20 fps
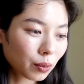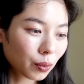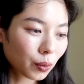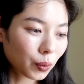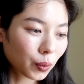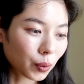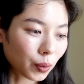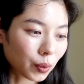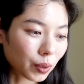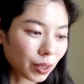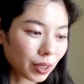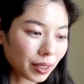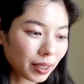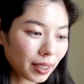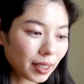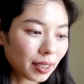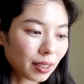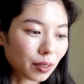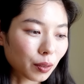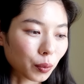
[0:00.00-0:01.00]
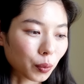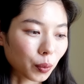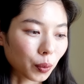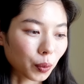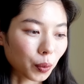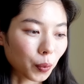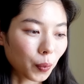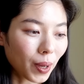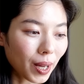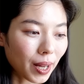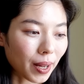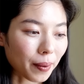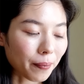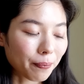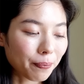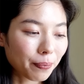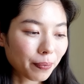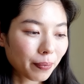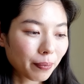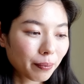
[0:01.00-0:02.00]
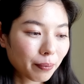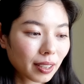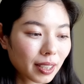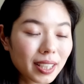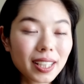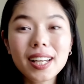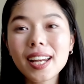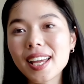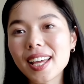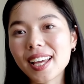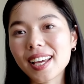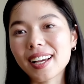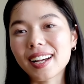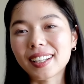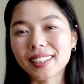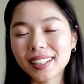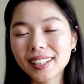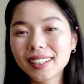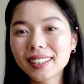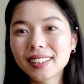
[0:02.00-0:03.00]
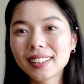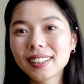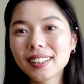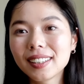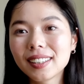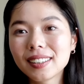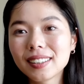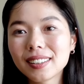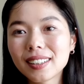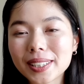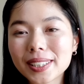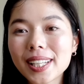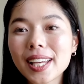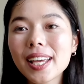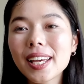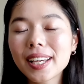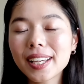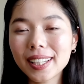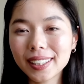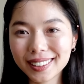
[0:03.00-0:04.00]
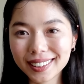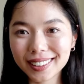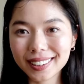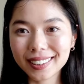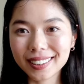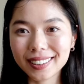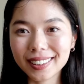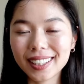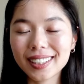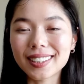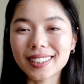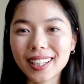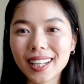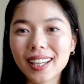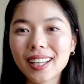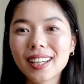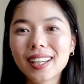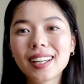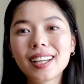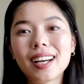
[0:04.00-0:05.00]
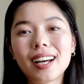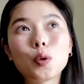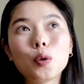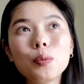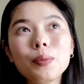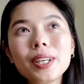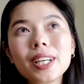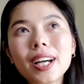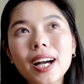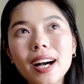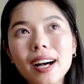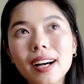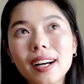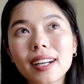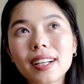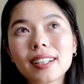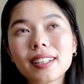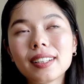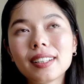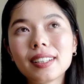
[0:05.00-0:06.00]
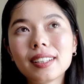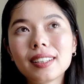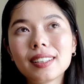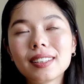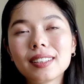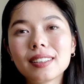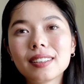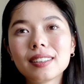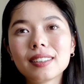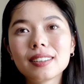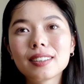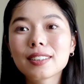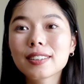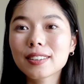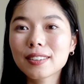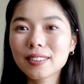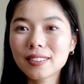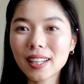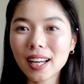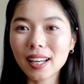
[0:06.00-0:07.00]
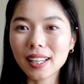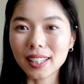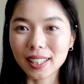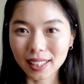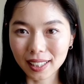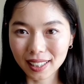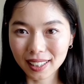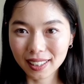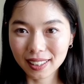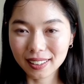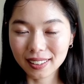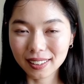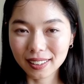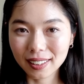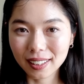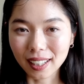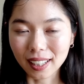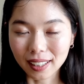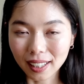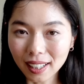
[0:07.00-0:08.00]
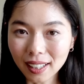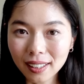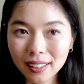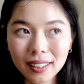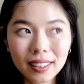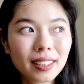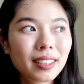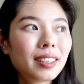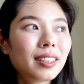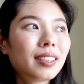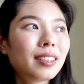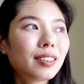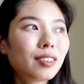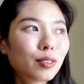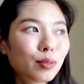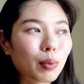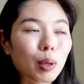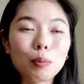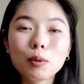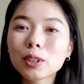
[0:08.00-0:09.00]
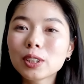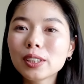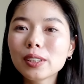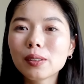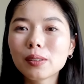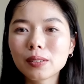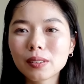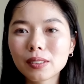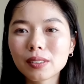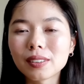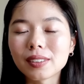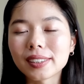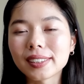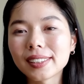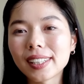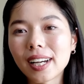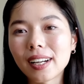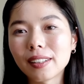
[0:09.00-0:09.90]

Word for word: のいいところは綺麗かな、清潔ですね。ゴミが少ないかな。もちろん